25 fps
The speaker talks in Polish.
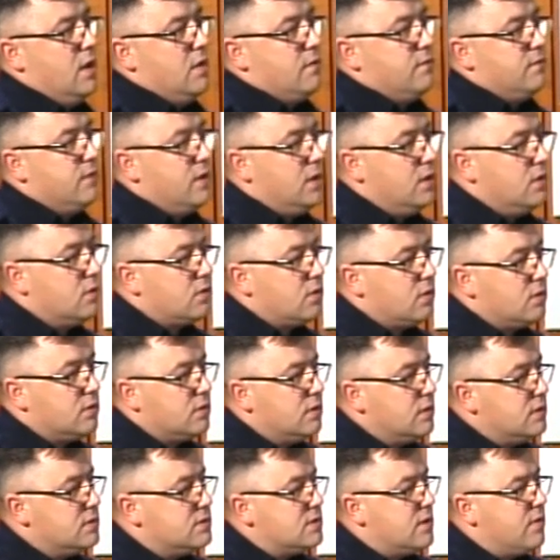
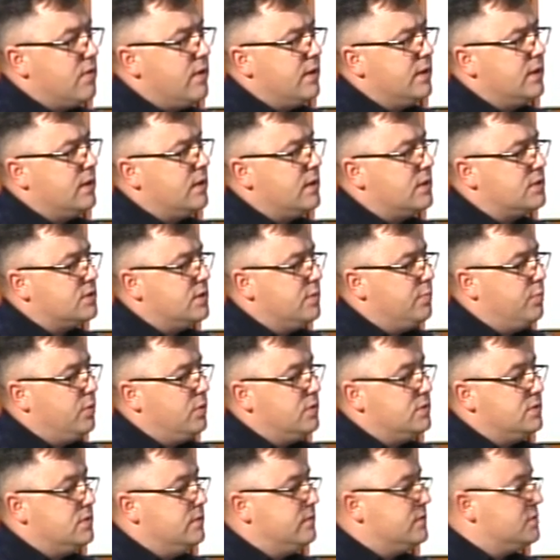Wielokrotne działania naszej
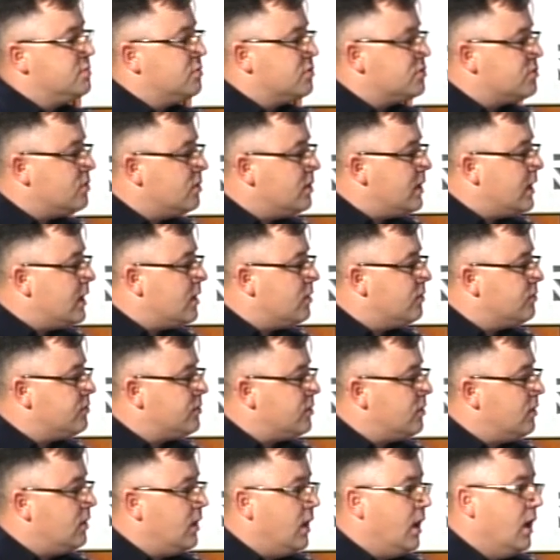policji, wzmożona
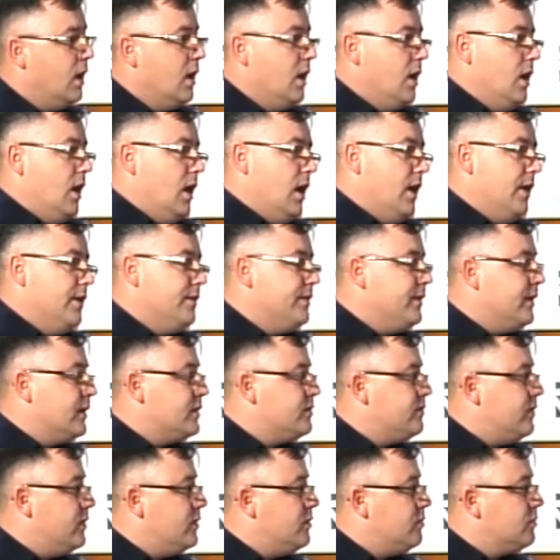kontrola, a jednak
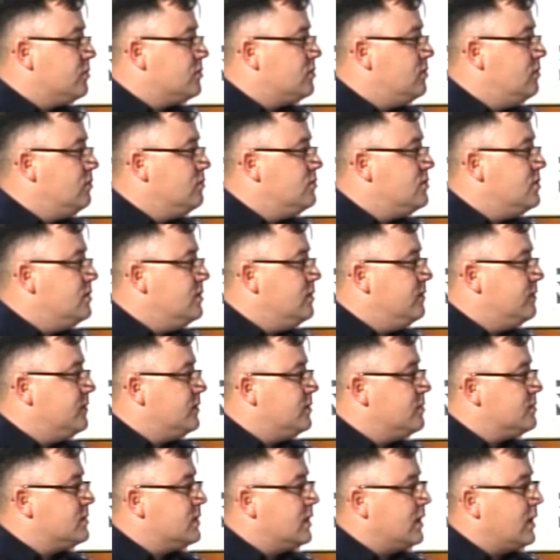świadomość ludzi w
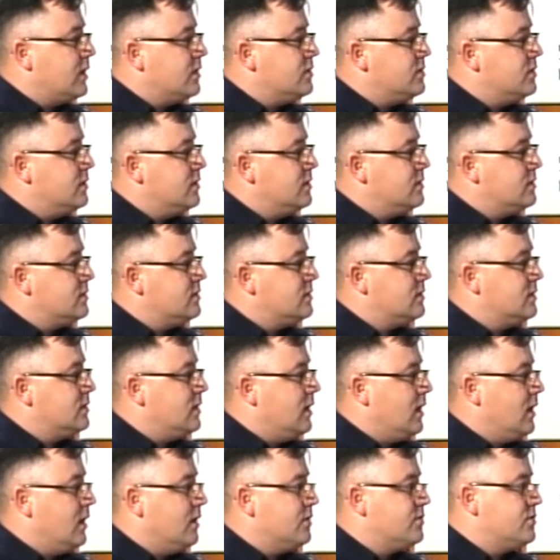tym zakresie jest
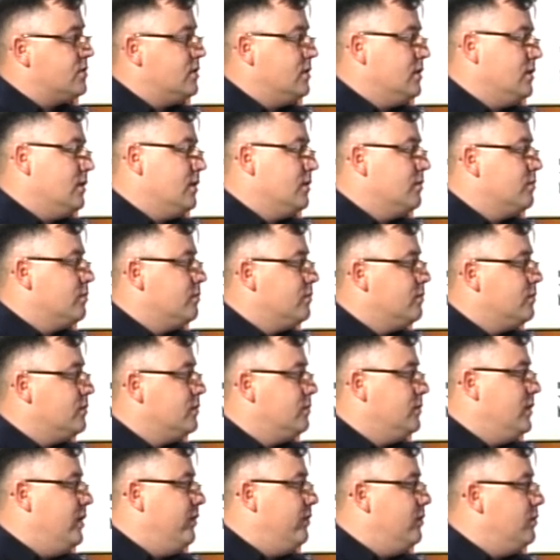taka, że
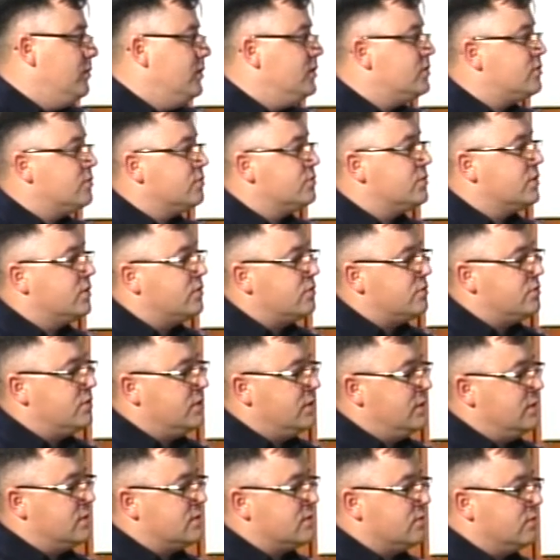nie wiem, liczą, że ktoś
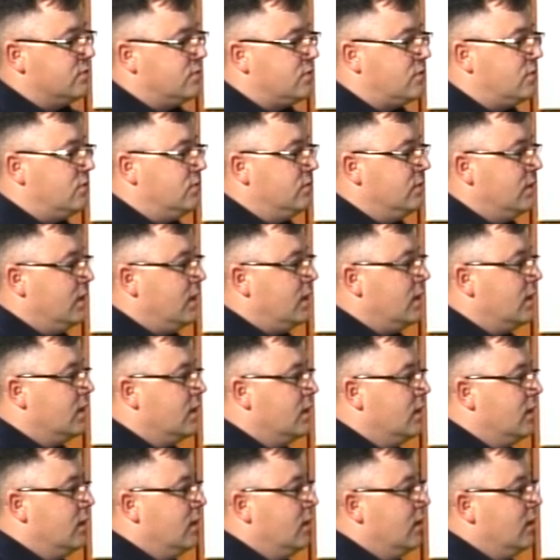ich nie skontroluje
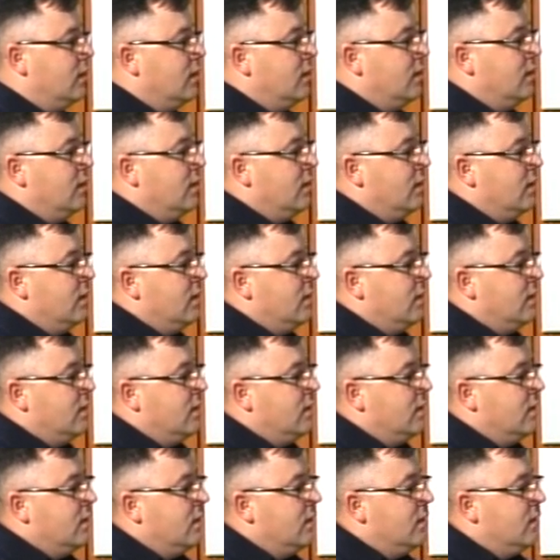
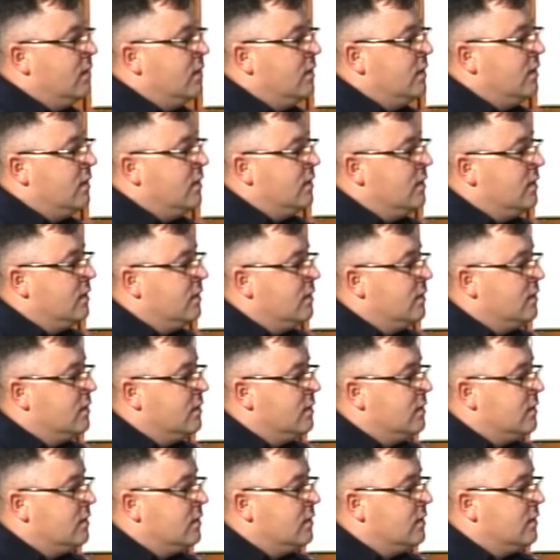jeszcze
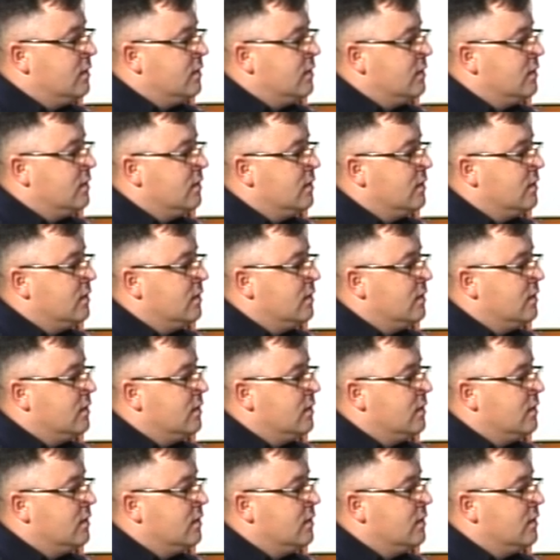jedna mm, y,